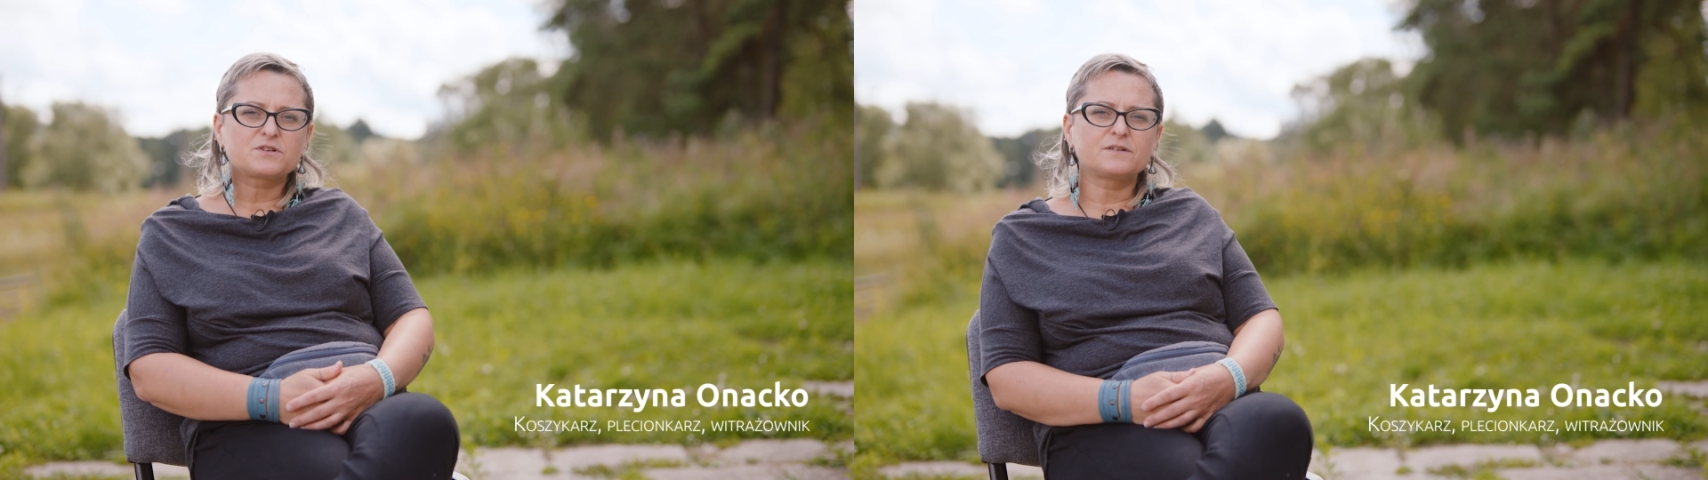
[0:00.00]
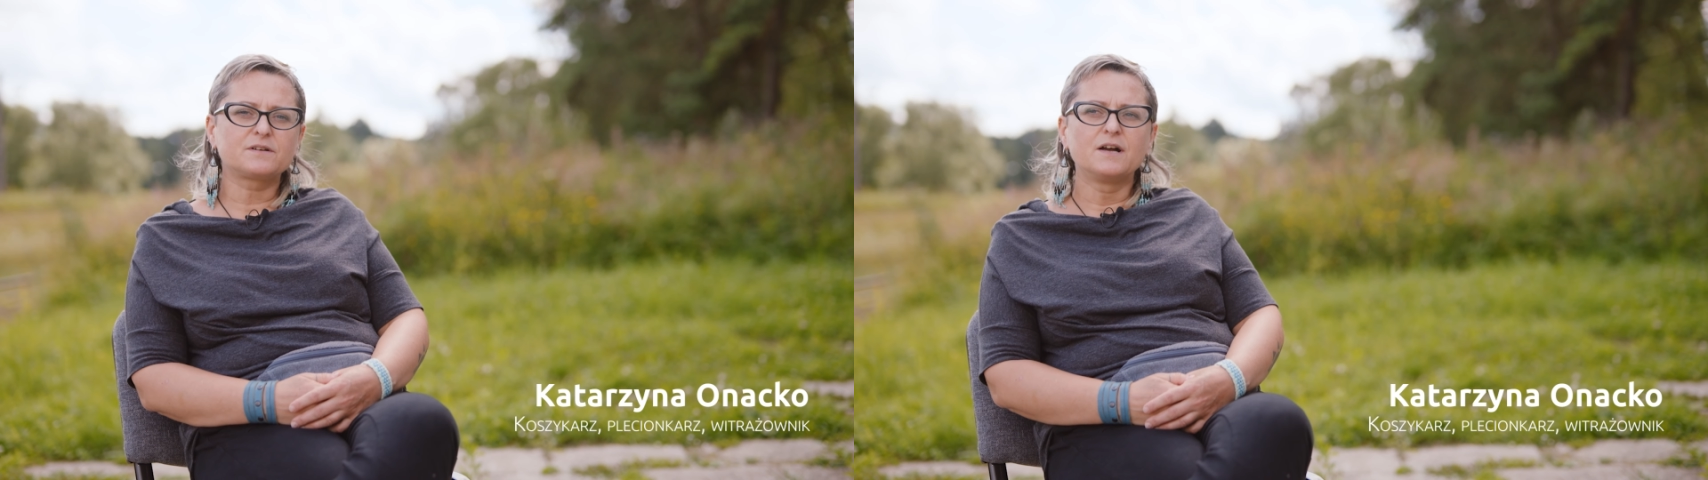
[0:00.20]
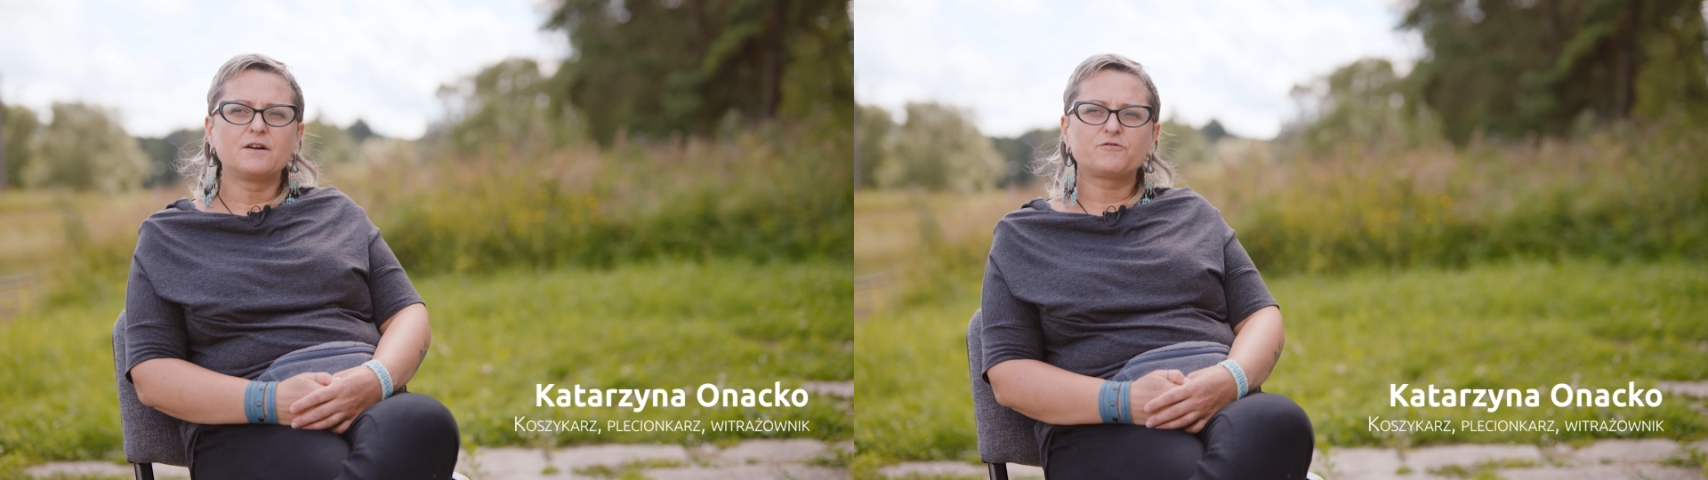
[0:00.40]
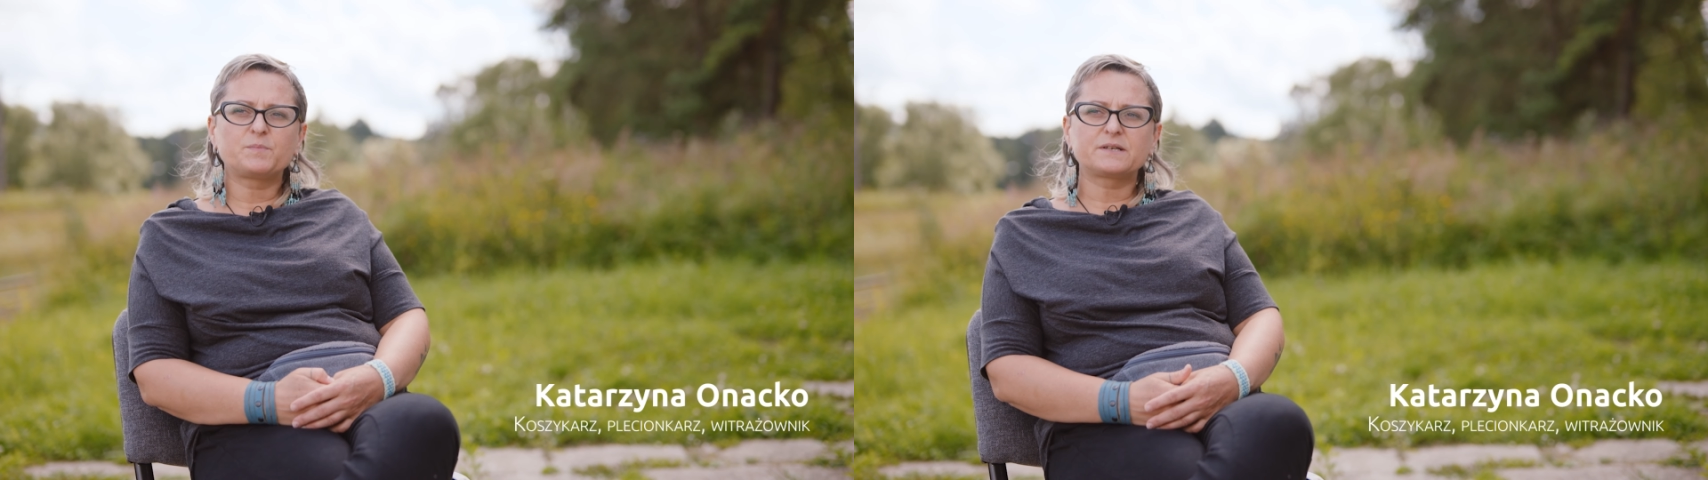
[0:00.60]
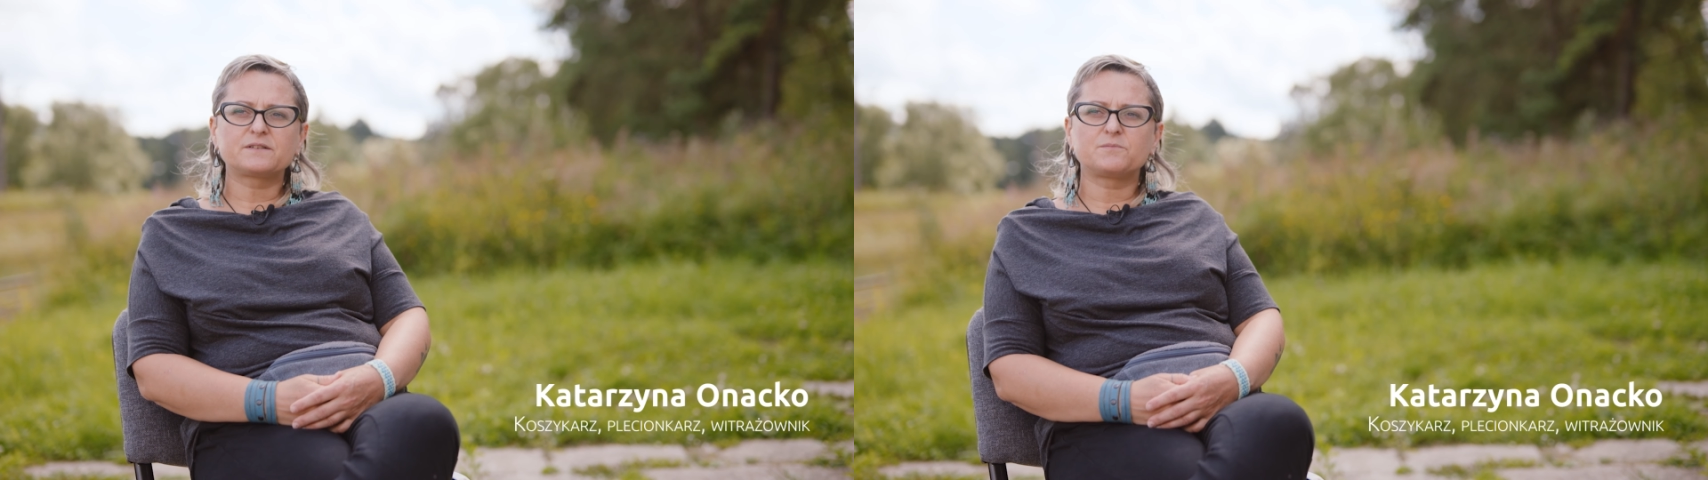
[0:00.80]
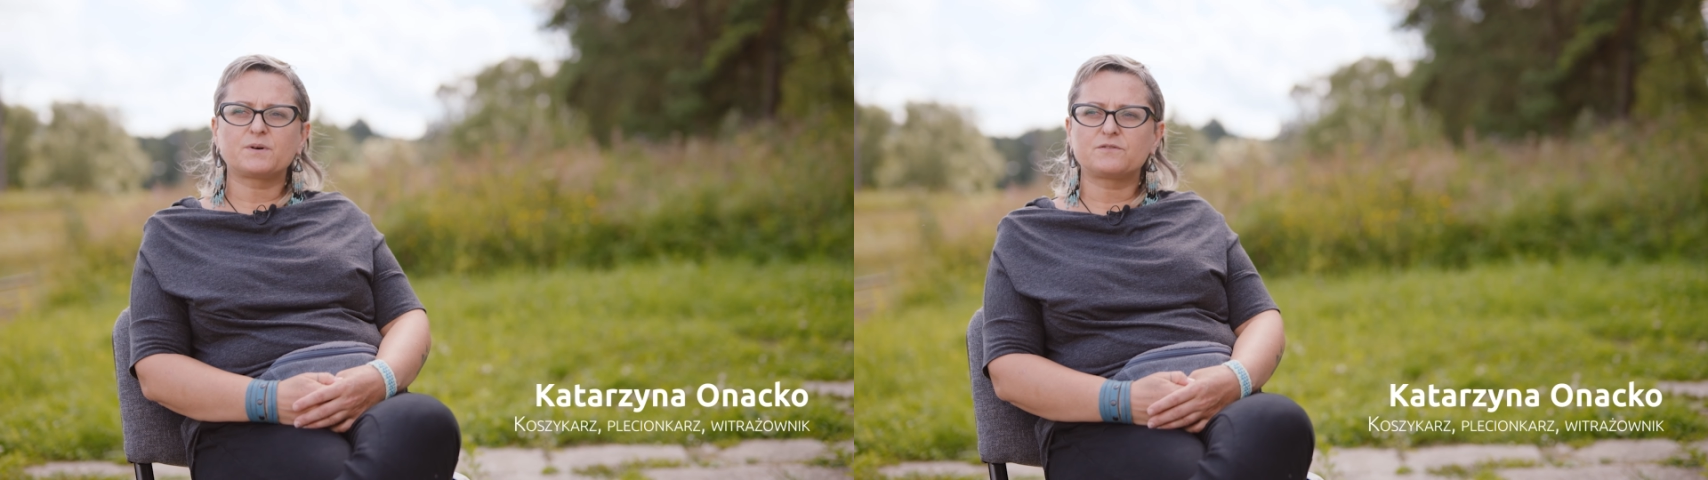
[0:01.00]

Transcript: się w pięknym